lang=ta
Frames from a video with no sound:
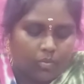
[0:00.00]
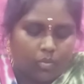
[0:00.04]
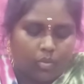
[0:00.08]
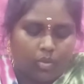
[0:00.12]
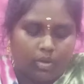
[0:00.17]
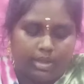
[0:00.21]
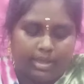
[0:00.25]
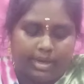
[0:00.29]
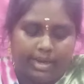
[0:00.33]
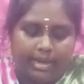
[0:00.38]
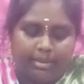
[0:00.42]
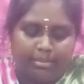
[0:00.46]

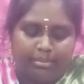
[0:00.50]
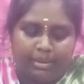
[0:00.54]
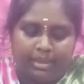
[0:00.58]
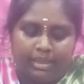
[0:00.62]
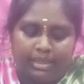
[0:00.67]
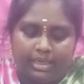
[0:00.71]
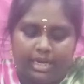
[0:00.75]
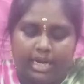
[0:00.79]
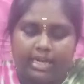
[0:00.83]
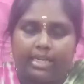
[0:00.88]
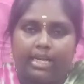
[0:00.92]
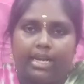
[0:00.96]
உக்ரைன்
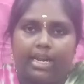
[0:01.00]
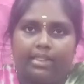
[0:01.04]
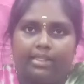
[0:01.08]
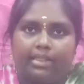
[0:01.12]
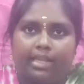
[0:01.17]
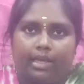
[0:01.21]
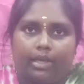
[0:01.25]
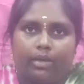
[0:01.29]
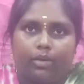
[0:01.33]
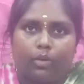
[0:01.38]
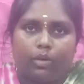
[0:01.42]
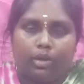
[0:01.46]
மின்
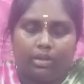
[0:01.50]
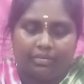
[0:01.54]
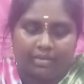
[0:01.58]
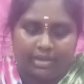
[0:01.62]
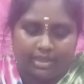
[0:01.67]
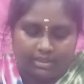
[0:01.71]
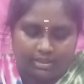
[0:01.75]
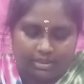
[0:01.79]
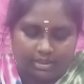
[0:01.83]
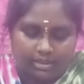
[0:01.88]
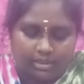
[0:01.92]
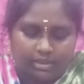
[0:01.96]
கட்டணத்தை
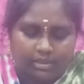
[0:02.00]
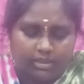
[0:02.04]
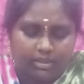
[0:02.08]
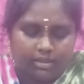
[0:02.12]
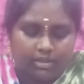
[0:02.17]
குறிவைத்து